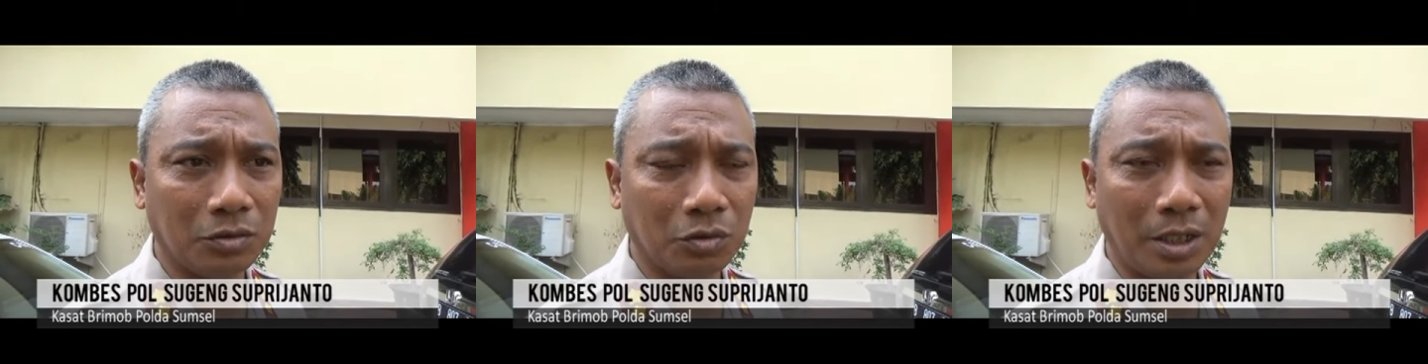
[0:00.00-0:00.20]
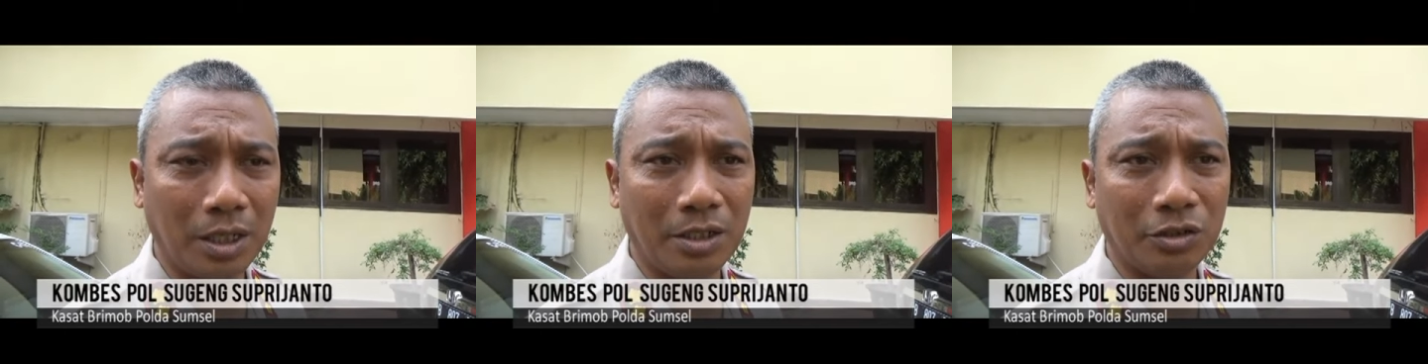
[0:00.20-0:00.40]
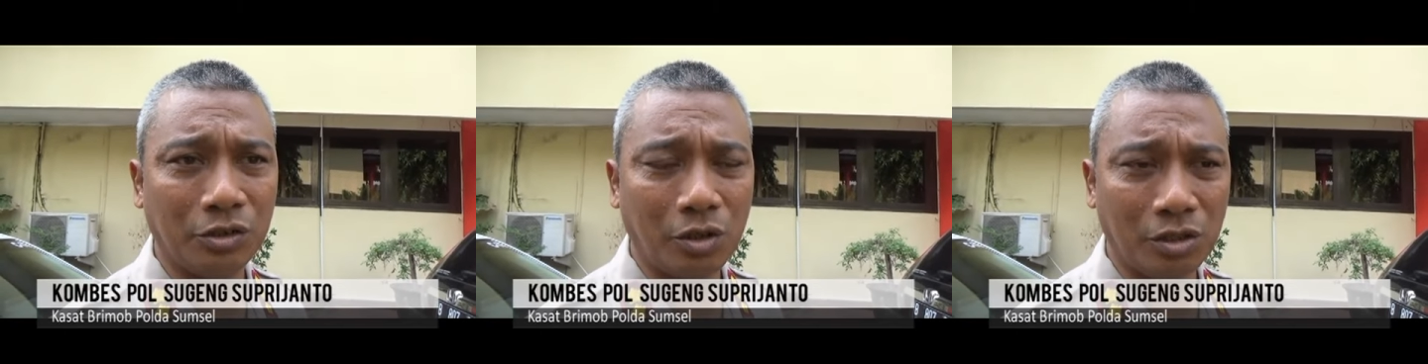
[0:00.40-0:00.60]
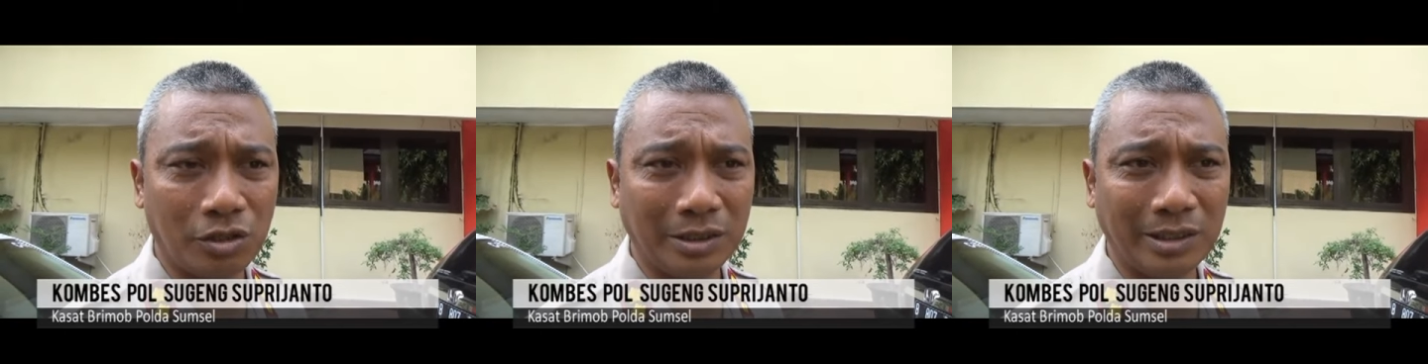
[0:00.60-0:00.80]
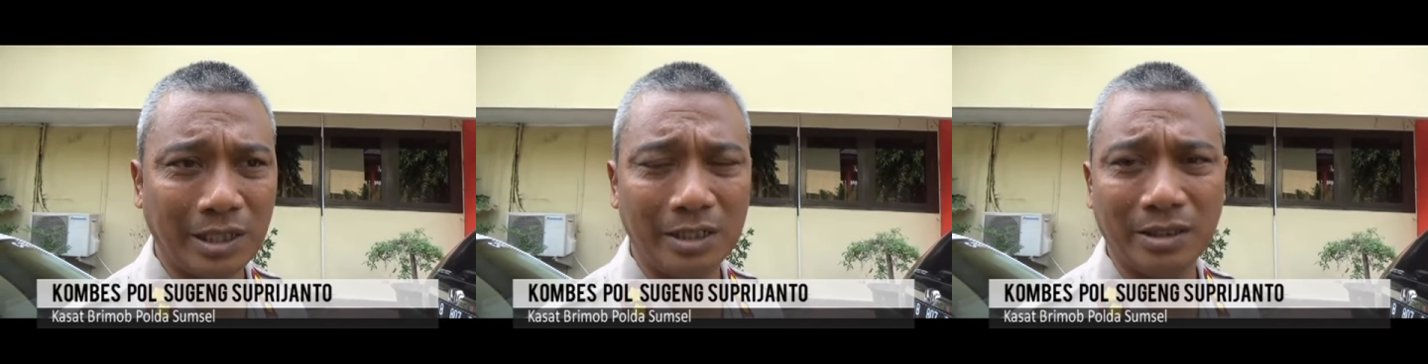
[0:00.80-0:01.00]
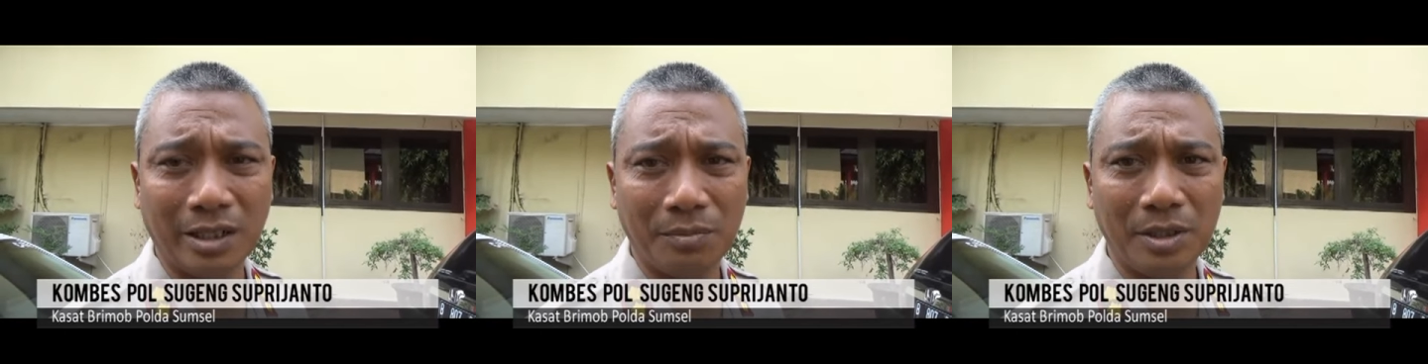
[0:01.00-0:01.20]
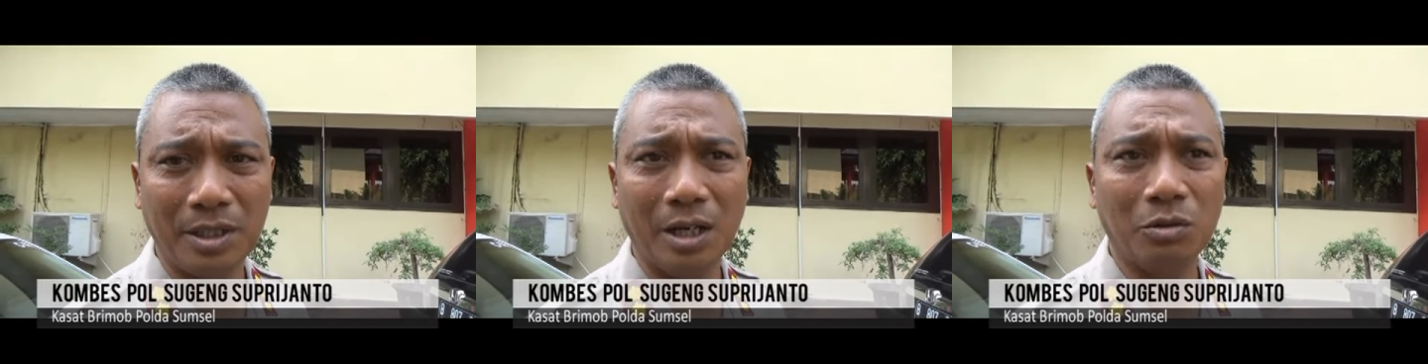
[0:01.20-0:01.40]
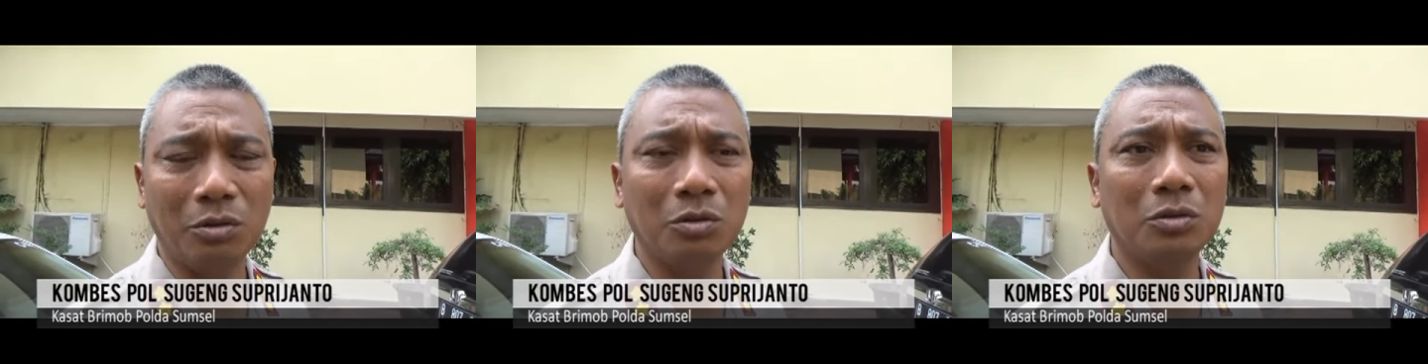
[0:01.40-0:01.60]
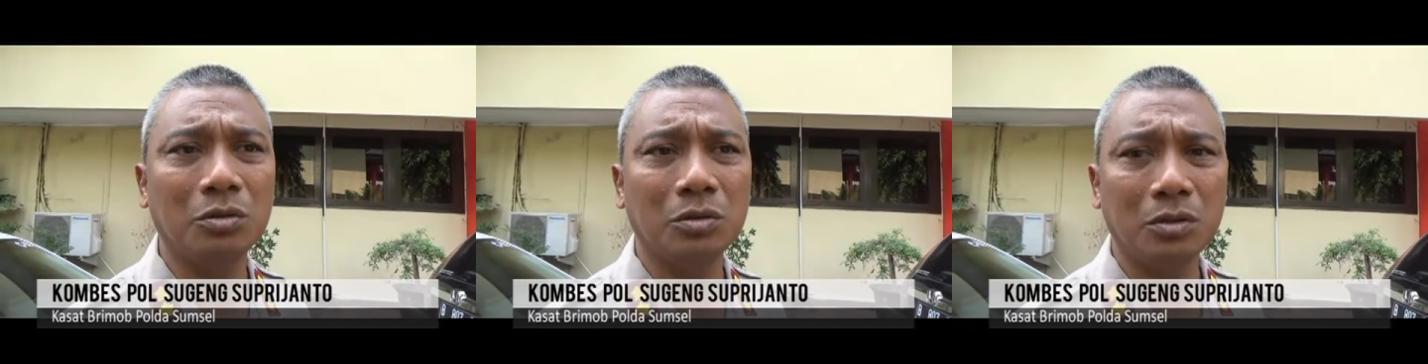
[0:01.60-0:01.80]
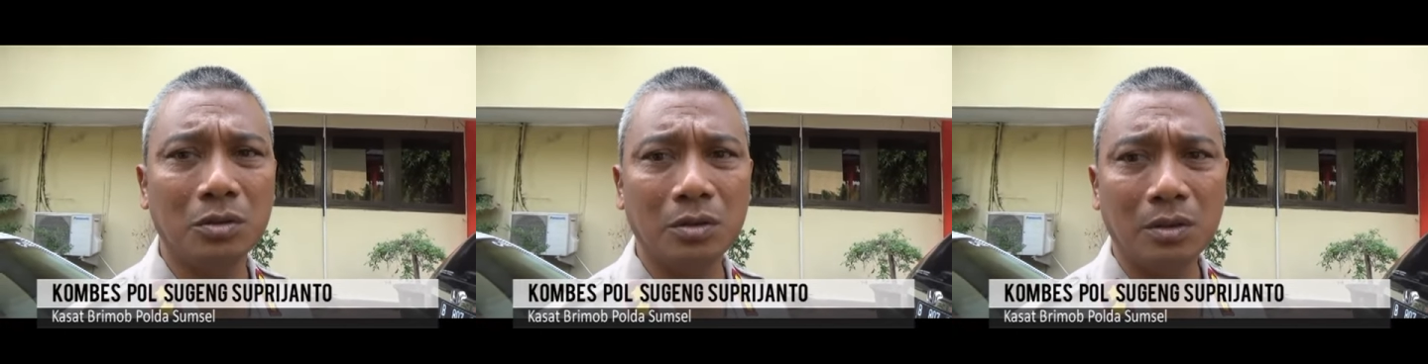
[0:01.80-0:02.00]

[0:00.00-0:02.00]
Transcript: sudah diselesaikan terlebih dahulu.